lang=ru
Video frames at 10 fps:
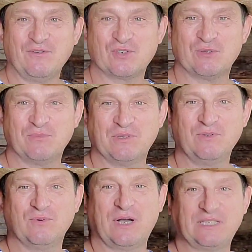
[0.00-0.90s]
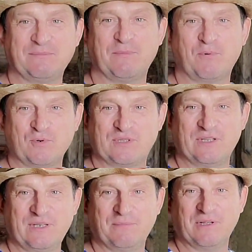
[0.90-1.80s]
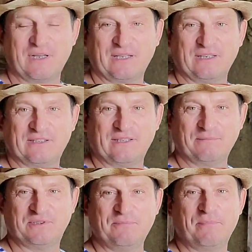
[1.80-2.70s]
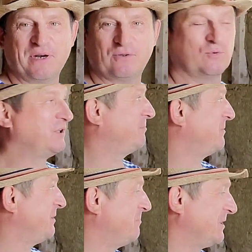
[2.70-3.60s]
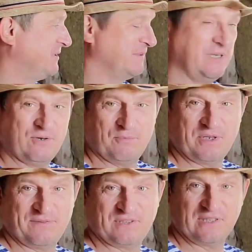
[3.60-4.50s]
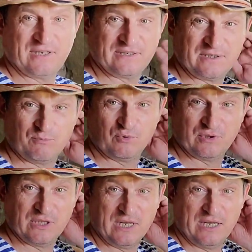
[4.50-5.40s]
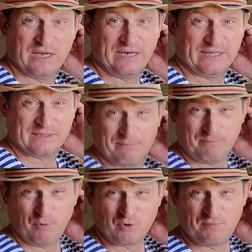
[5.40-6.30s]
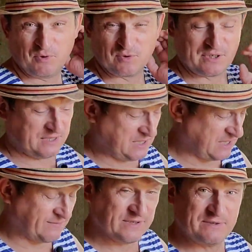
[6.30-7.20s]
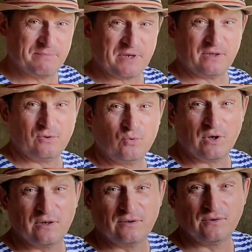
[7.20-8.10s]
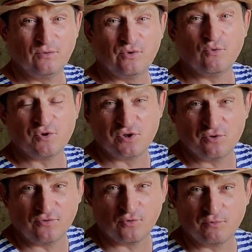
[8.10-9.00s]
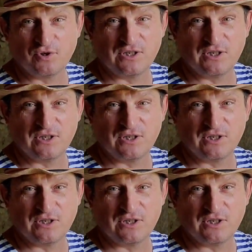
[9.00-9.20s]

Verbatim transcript: того, чтобы, ну, хотя бы просто не было каких-то там температурных перепадов, да, у меня всегда здесь будет летом плюс-минус одинаковая температура, ну и осенью в том